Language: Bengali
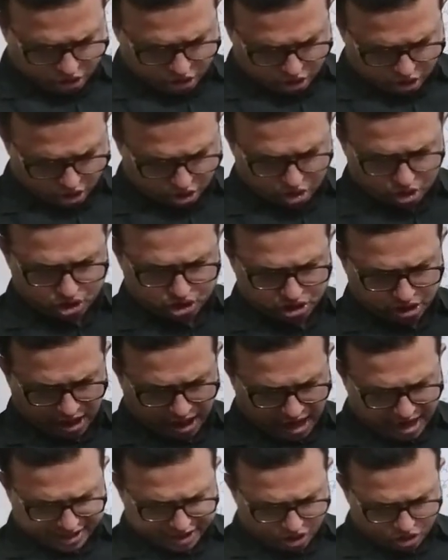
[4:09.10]
সতেরোশো
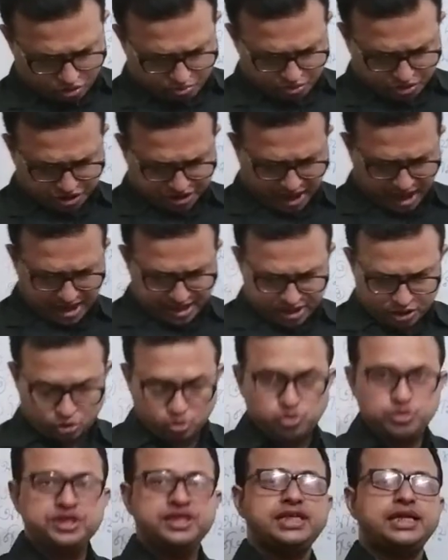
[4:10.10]
আটানব্বই সালে
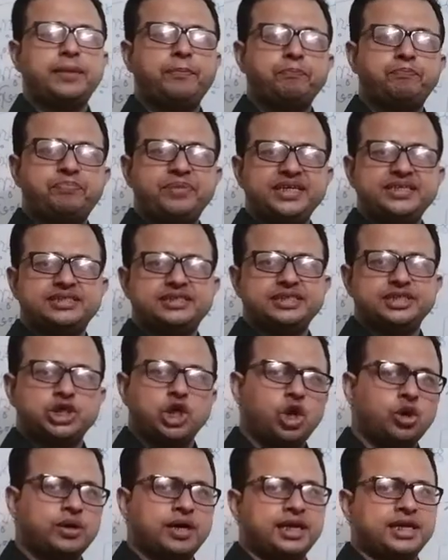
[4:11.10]
উইলিয়াম পিট
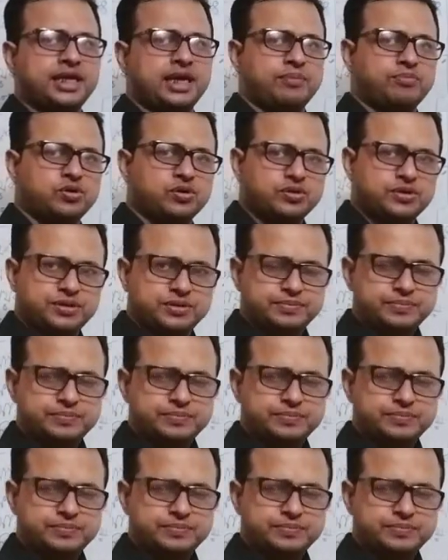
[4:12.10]
ইয়ঙ্গার নামক